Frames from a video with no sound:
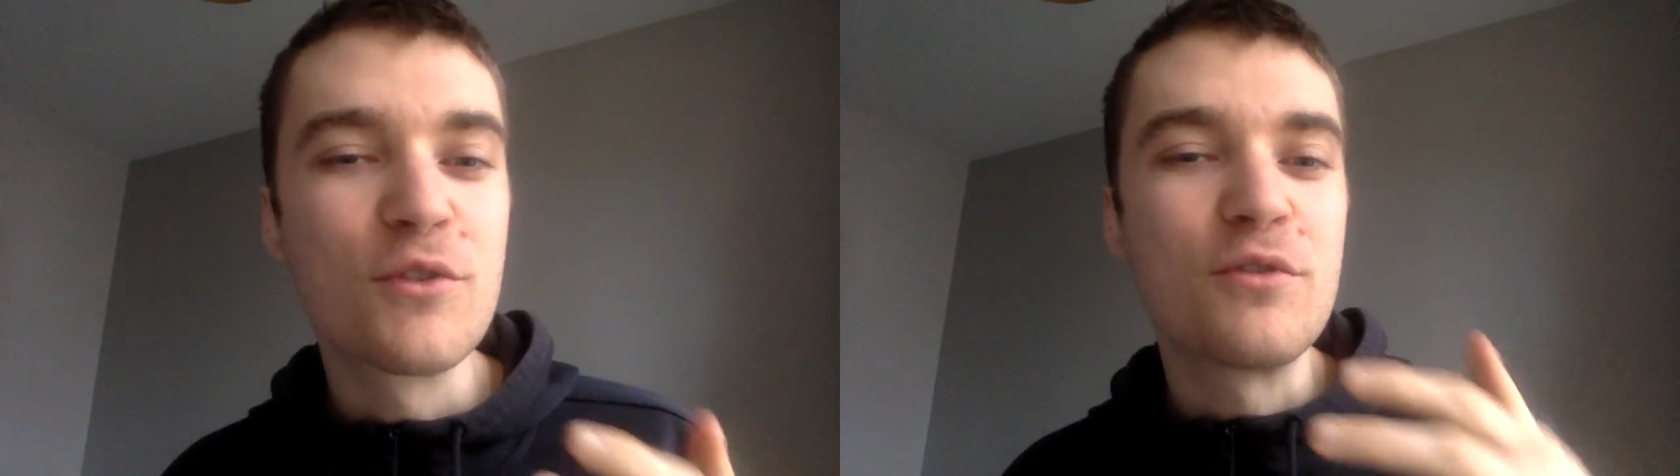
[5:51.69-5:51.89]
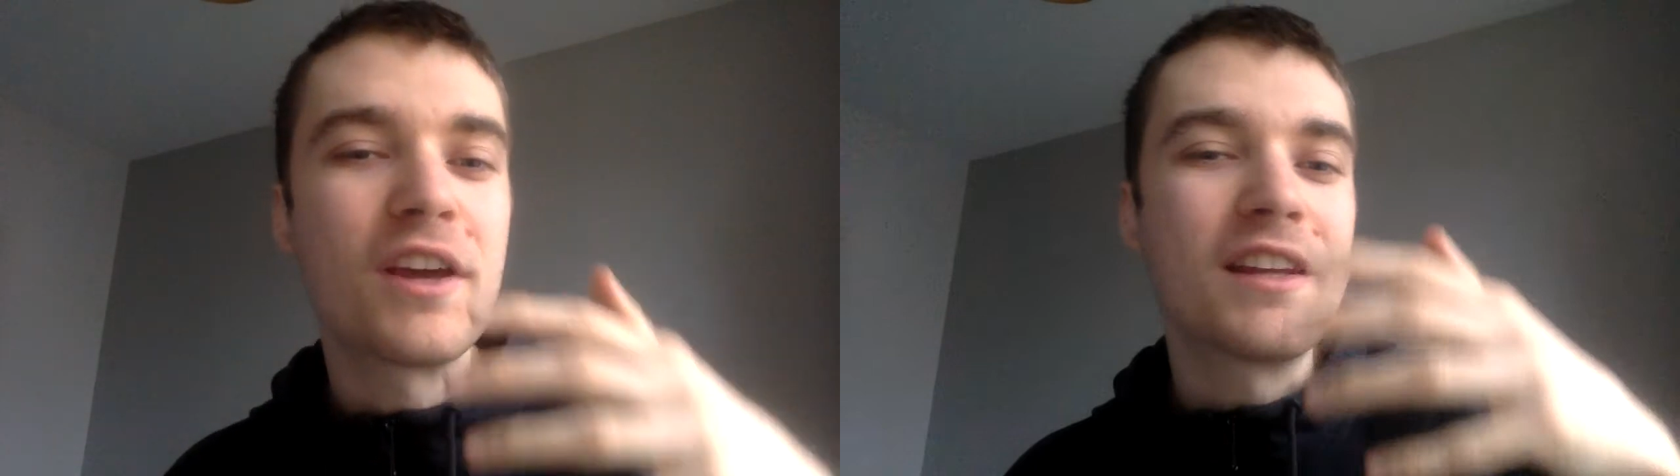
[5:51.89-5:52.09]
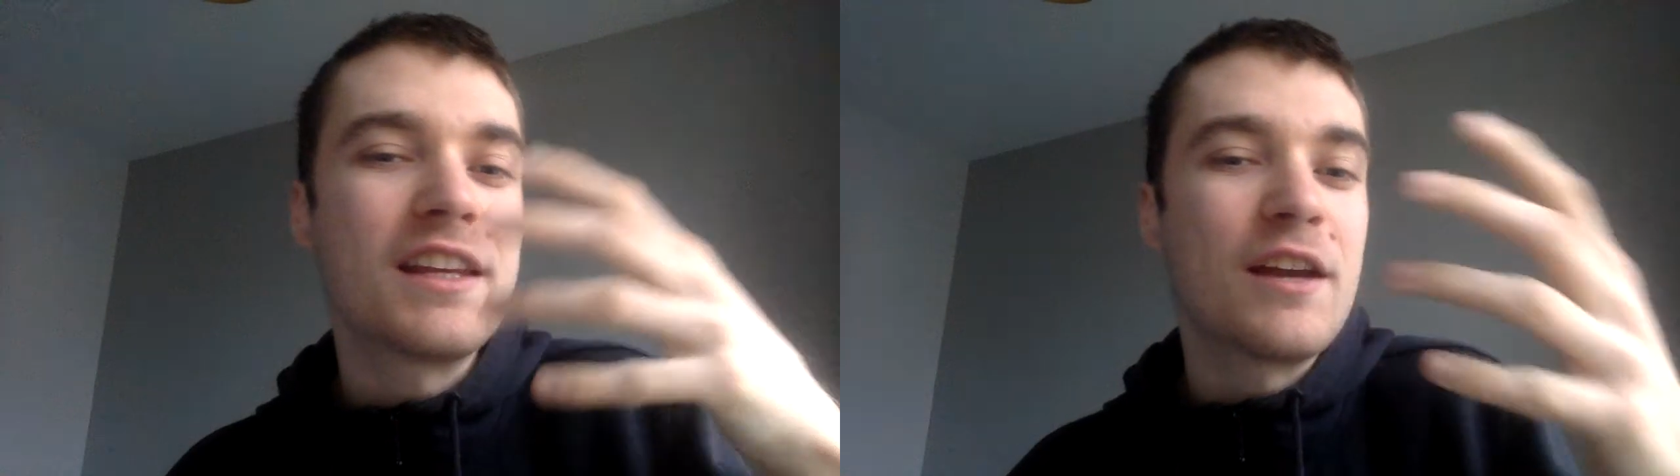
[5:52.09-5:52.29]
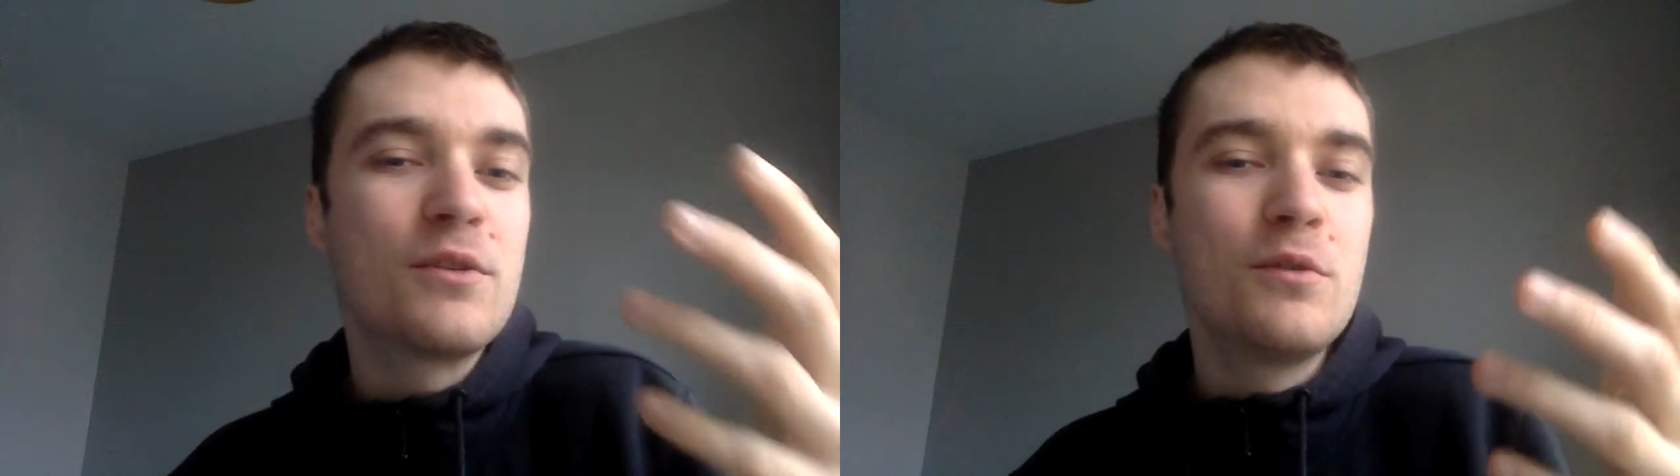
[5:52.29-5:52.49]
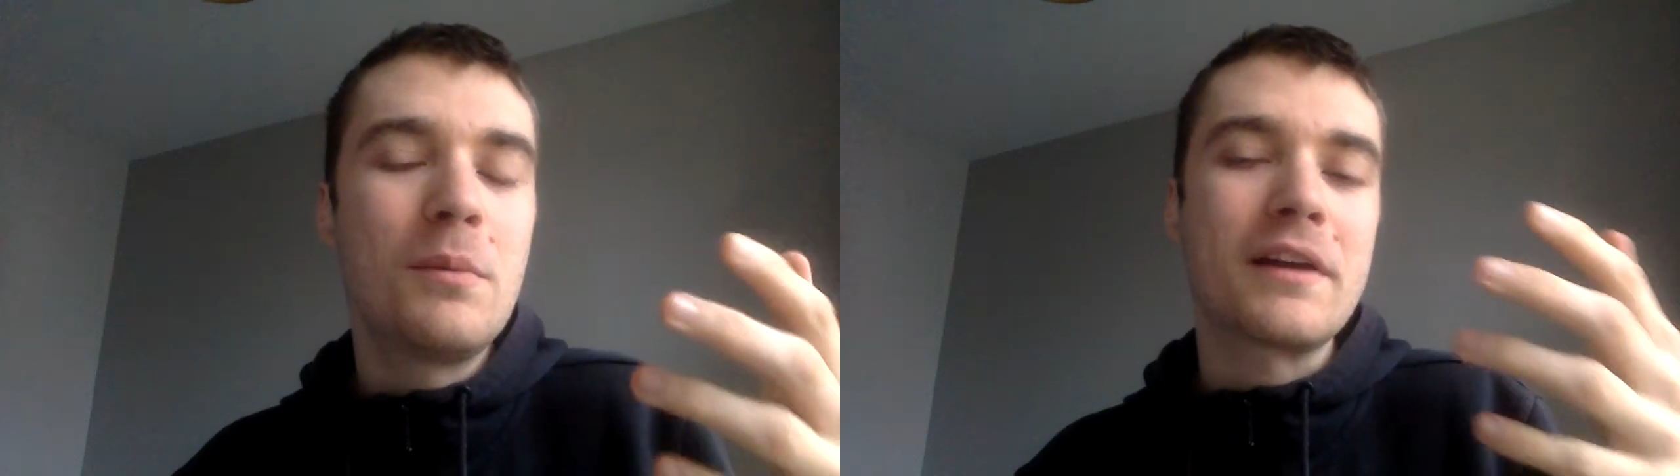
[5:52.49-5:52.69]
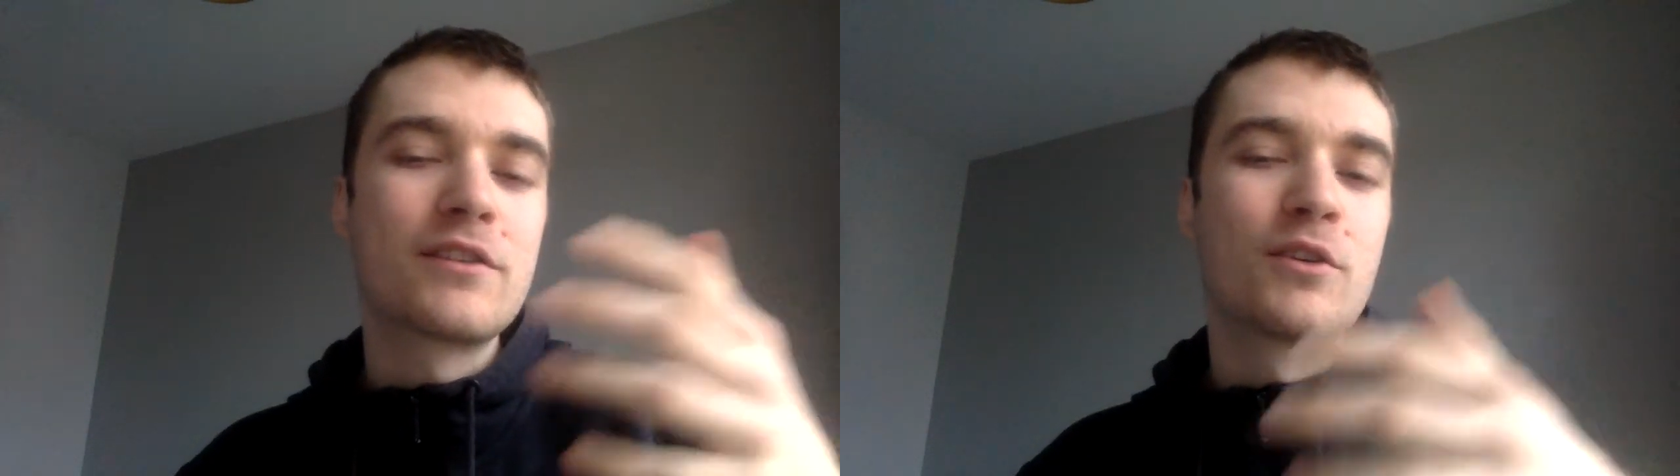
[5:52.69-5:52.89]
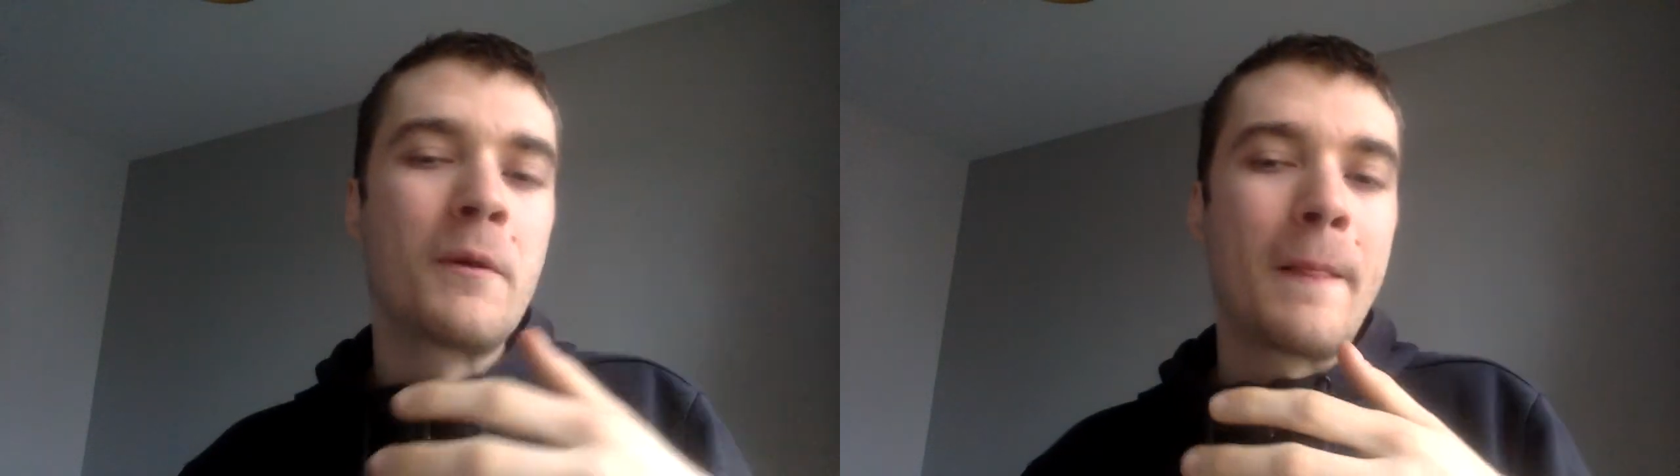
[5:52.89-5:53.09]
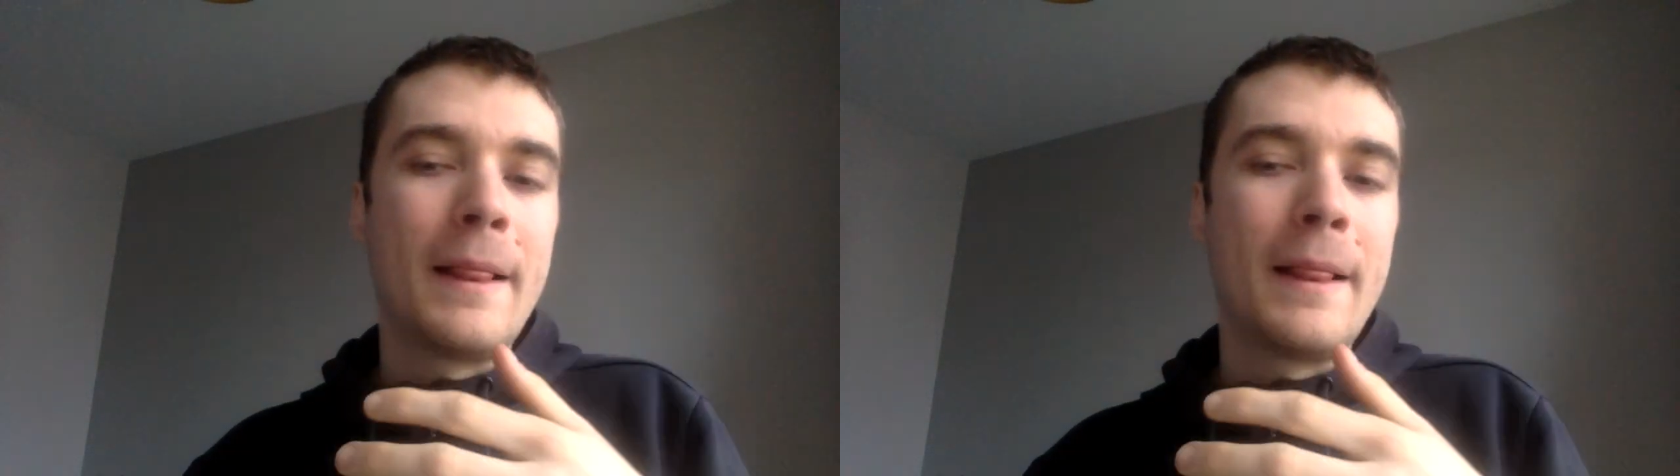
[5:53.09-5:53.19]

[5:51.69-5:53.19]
de faire des calculs parce que